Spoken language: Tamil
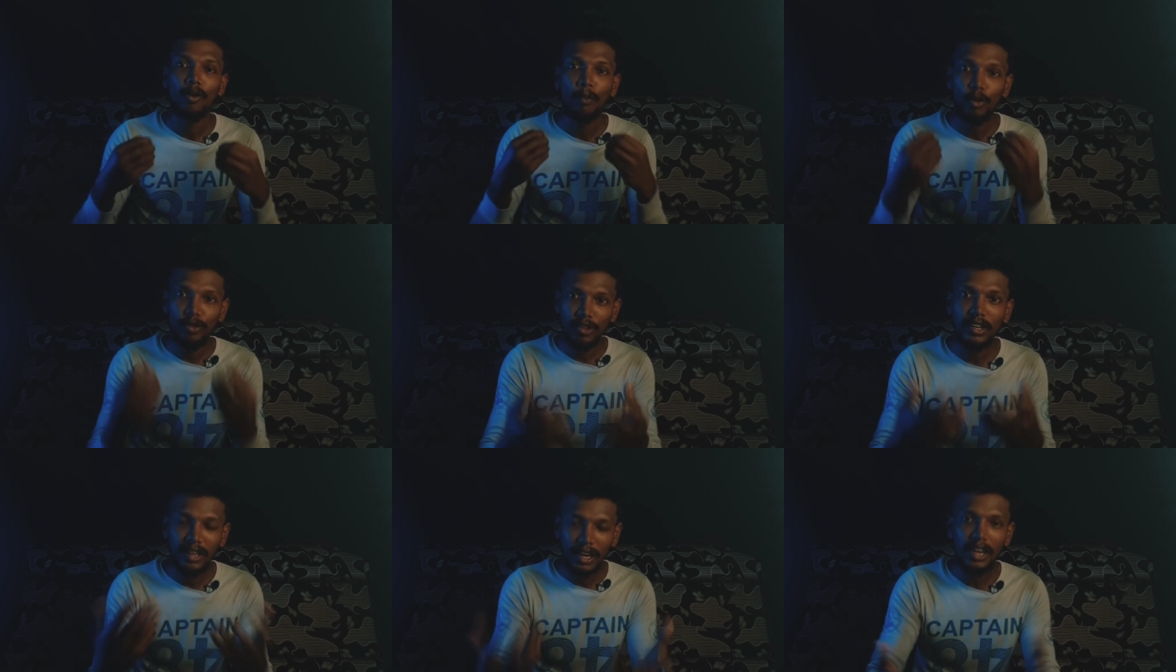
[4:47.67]

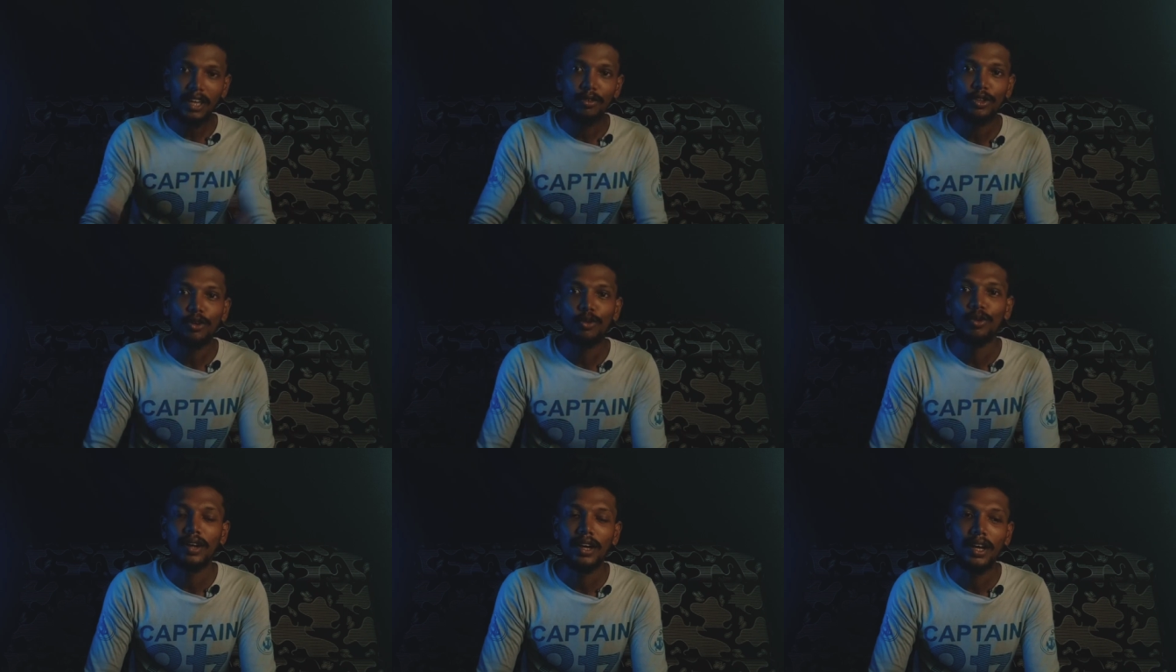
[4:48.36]
போசிங் ட்ரைனிங் வந்து
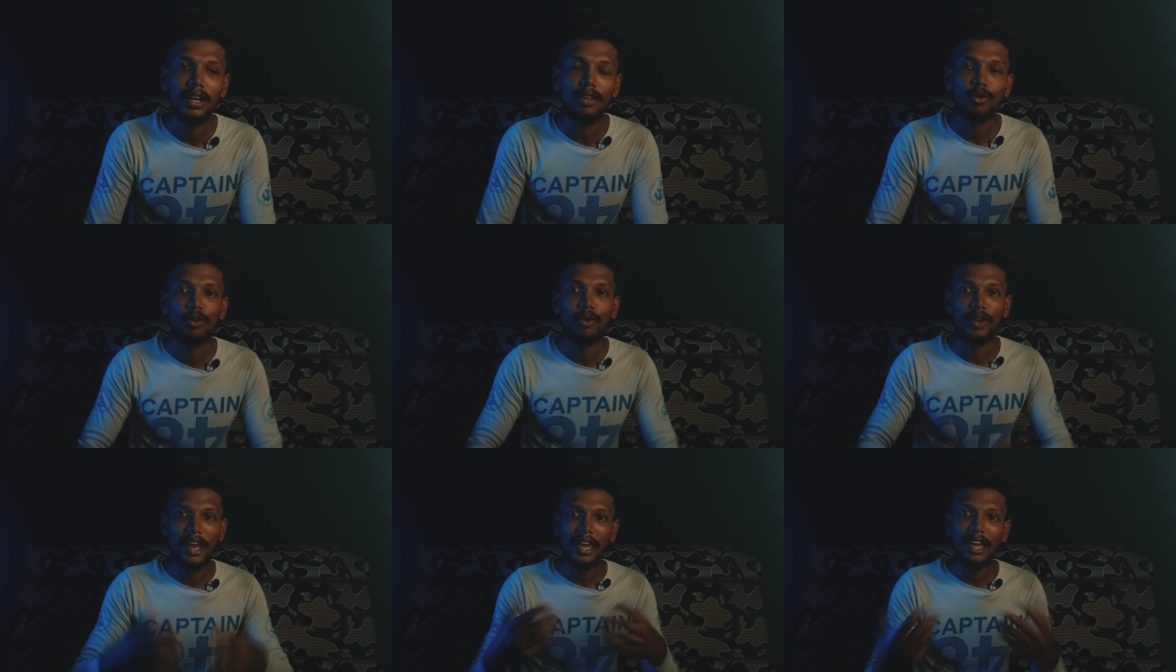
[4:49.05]
கொடுங்க ஸோ
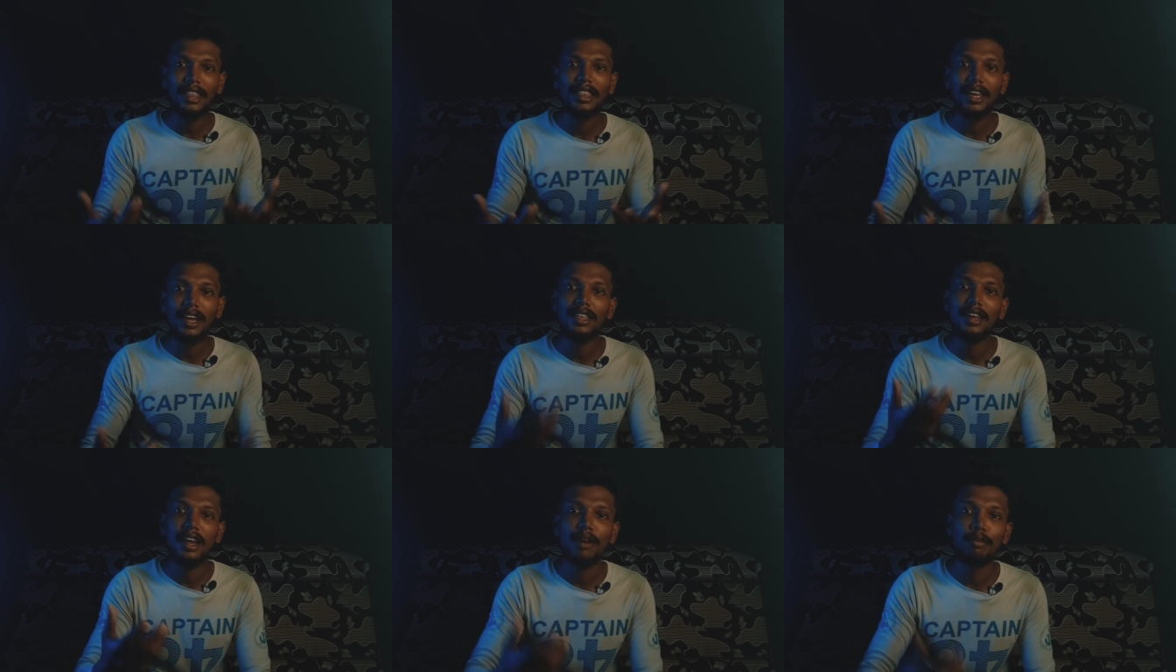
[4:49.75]
எனக்கே
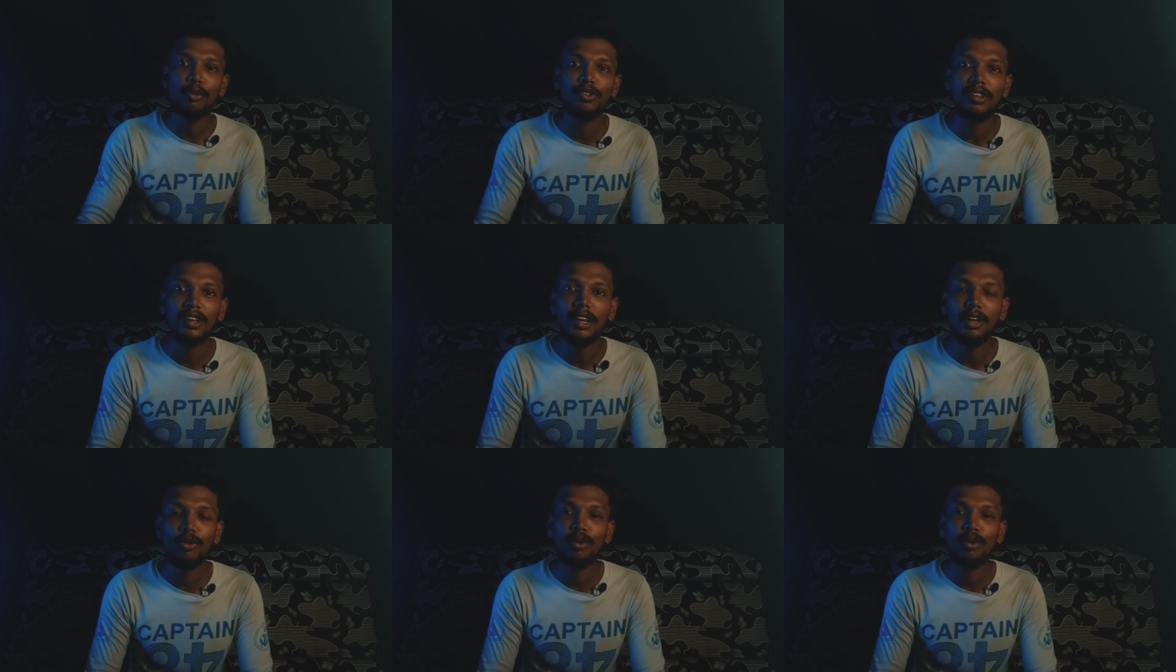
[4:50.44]
தெரியாது நான் என்ன போசிங் ட்ரைனிங்